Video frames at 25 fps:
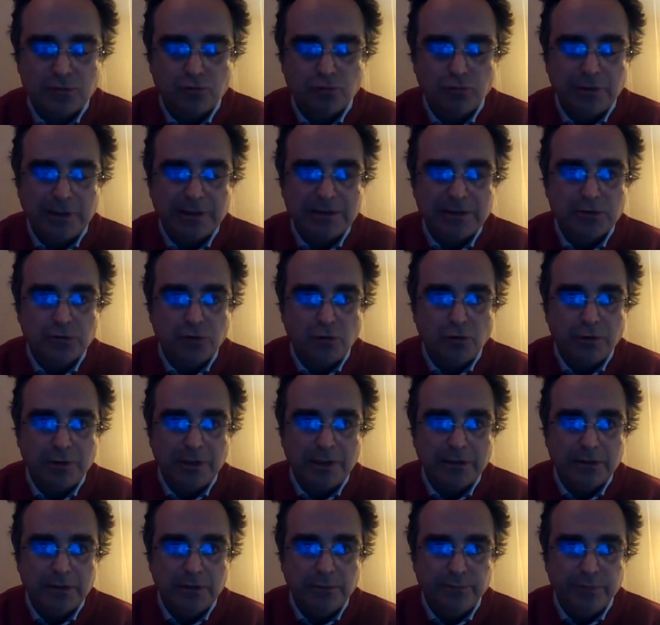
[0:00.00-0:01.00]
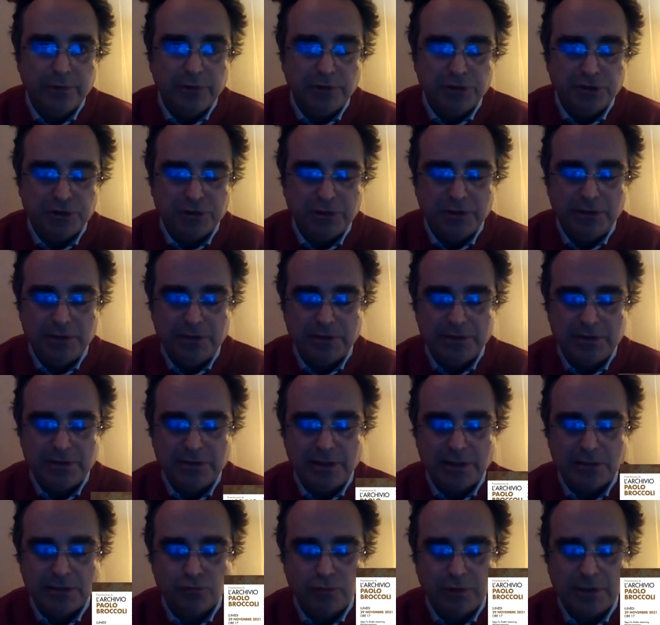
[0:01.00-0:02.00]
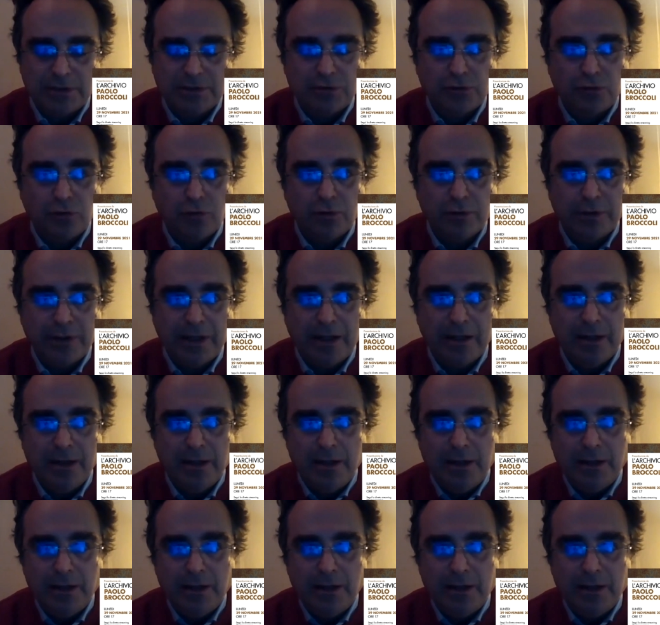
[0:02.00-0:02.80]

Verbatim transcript: sulla storia del PC, sia sulla storia